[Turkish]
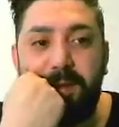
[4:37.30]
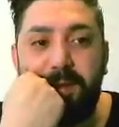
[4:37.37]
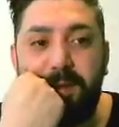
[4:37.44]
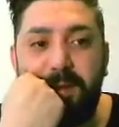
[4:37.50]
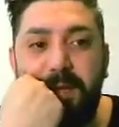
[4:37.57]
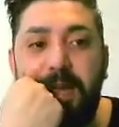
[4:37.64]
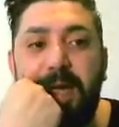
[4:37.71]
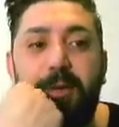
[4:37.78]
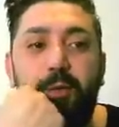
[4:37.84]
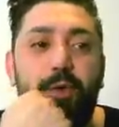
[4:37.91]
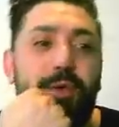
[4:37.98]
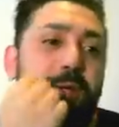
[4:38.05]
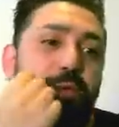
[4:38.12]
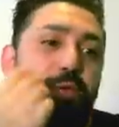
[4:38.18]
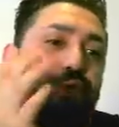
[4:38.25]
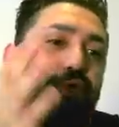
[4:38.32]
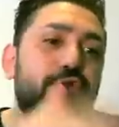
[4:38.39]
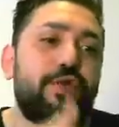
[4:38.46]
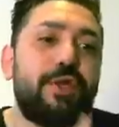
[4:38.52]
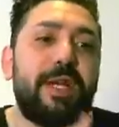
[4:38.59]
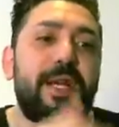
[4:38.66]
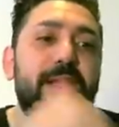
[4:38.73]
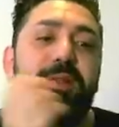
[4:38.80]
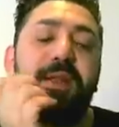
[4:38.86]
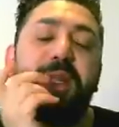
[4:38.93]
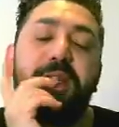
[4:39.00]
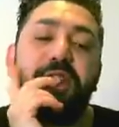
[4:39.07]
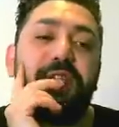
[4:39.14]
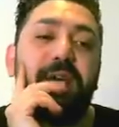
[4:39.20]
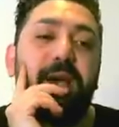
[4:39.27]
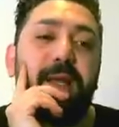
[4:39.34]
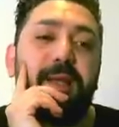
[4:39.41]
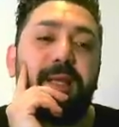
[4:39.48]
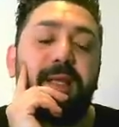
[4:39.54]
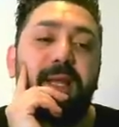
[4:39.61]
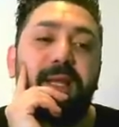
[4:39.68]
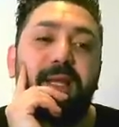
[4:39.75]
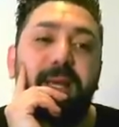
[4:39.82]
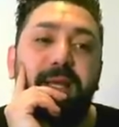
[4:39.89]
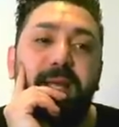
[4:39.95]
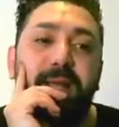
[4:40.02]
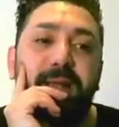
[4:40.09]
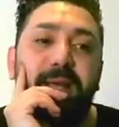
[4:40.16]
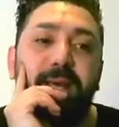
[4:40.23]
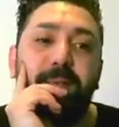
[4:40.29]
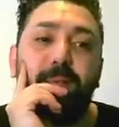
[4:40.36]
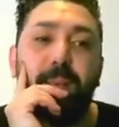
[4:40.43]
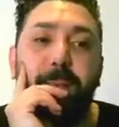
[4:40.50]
Yani o da düşüş trendine işaret eder genelde.